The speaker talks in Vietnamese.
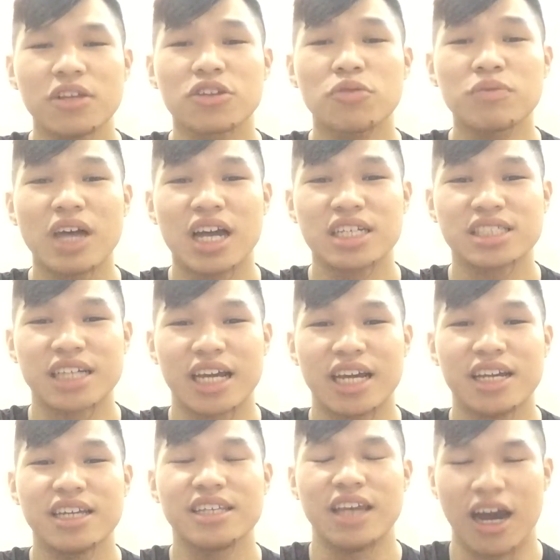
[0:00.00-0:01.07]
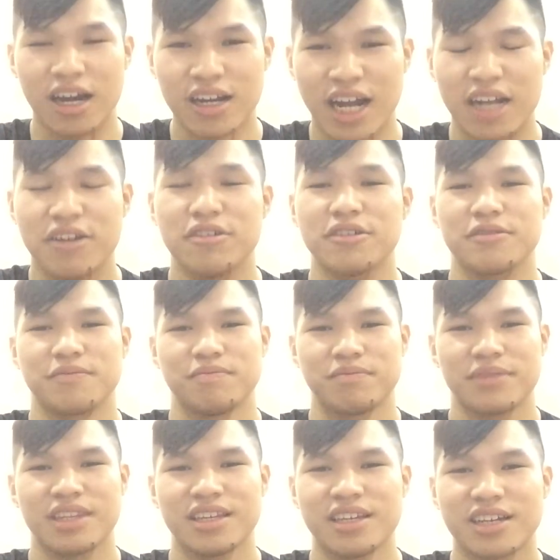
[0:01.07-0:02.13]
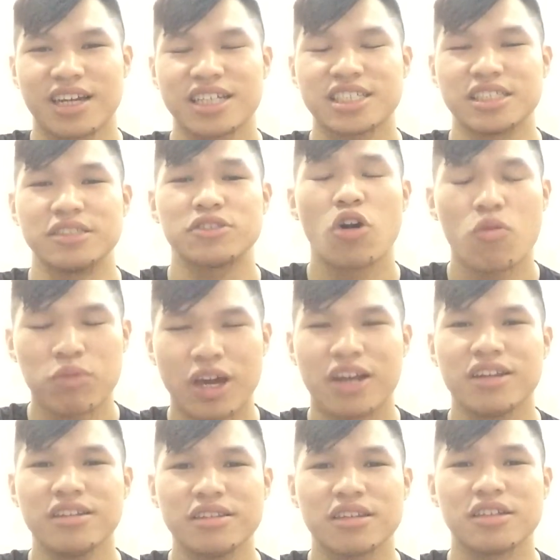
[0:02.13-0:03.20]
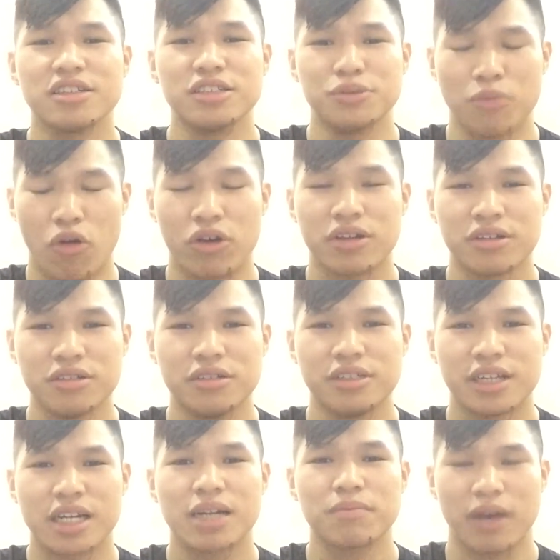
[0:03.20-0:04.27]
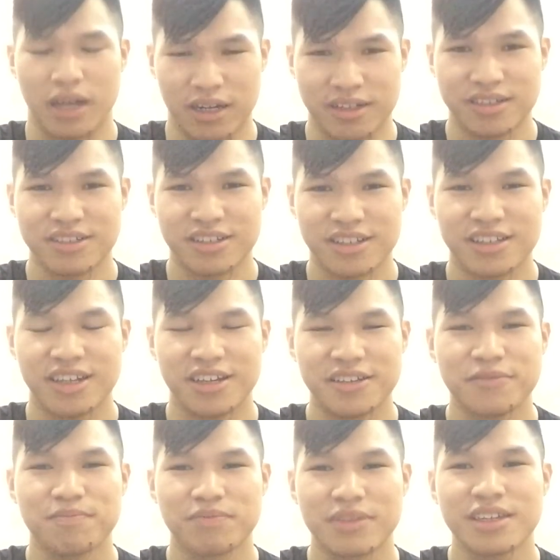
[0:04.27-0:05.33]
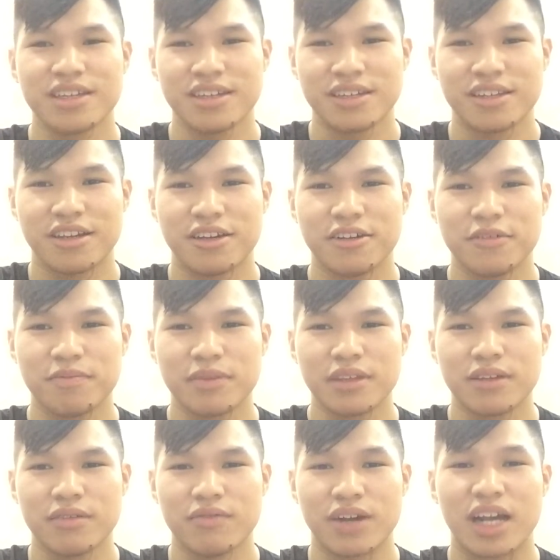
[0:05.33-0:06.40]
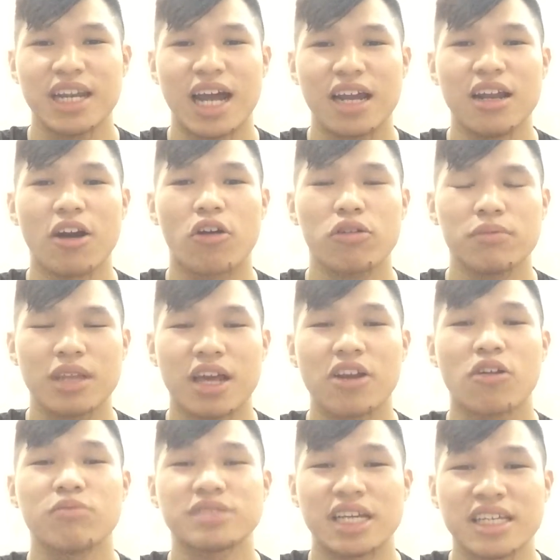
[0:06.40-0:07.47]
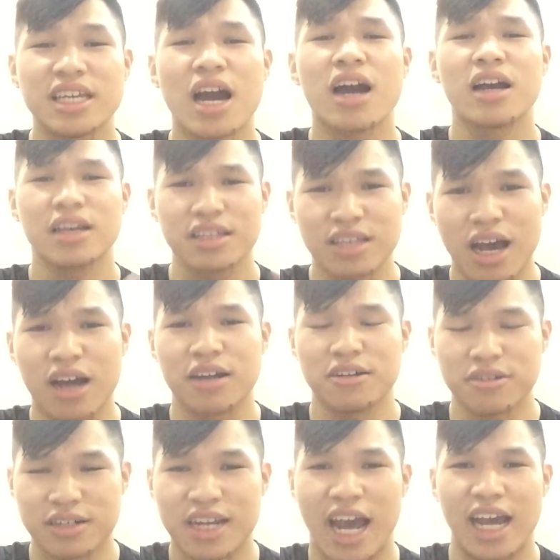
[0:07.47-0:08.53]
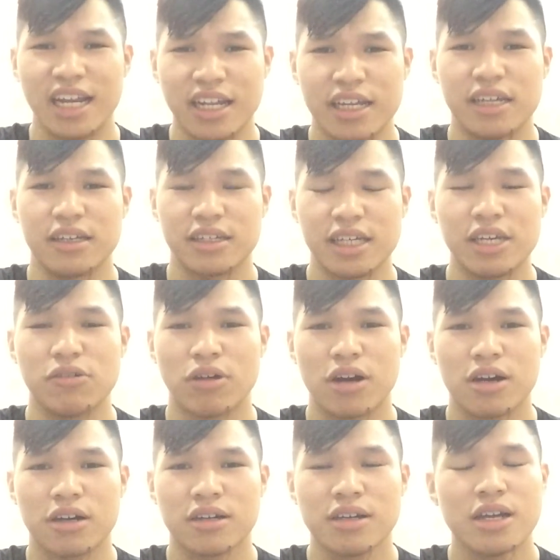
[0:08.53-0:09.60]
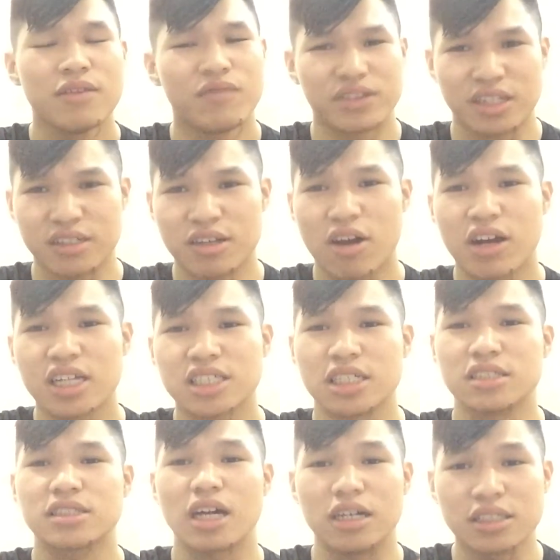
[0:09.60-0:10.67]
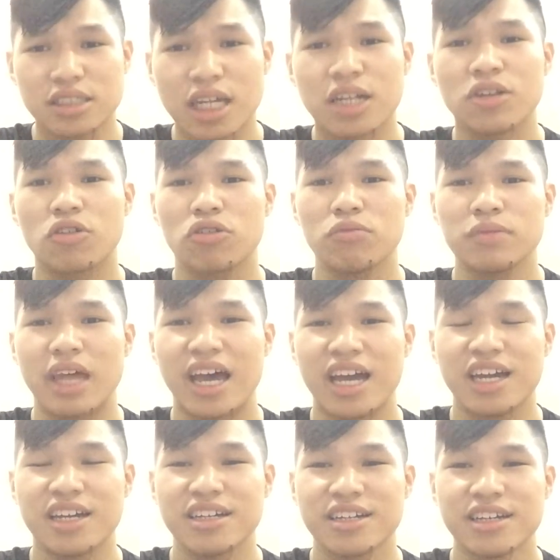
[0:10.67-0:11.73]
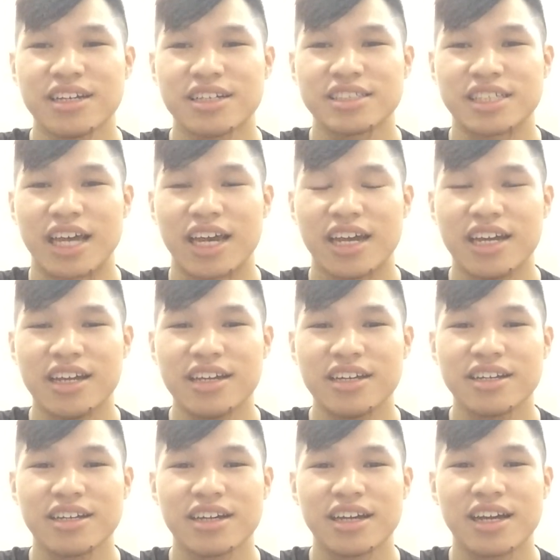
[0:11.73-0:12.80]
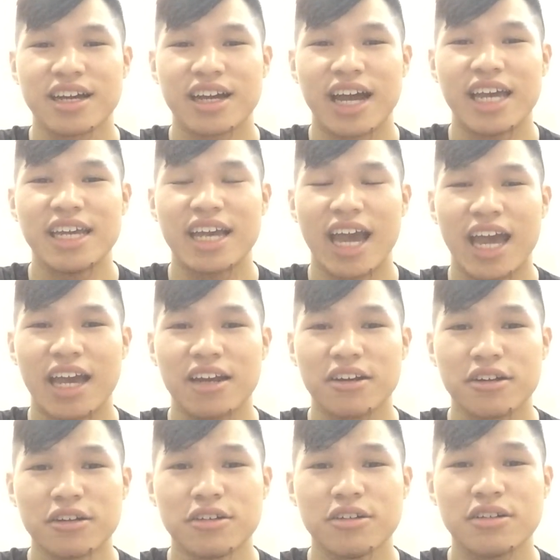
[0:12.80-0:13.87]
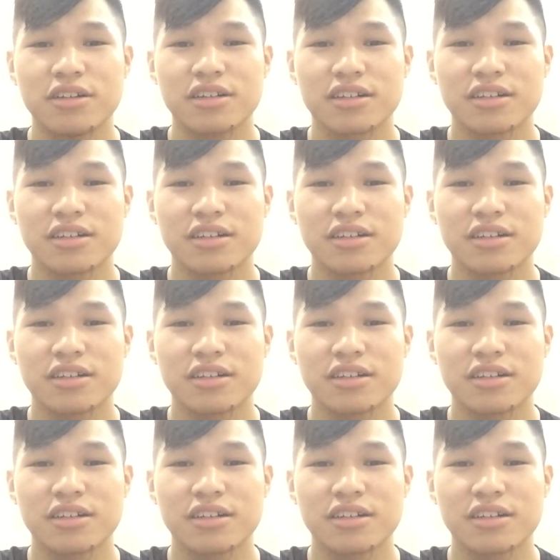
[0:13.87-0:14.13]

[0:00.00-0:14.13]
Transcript: chúng ta sẽ nhận lại được cái sự tôn kính từ mọi người nha các bạn nha. Đó. Và cái năng lực của chúng ta nó cũng sẽ dần dần được cải thiện nhiều hơn, và từ đó cái sự tự tin của chúng ta sẽ ngày càng được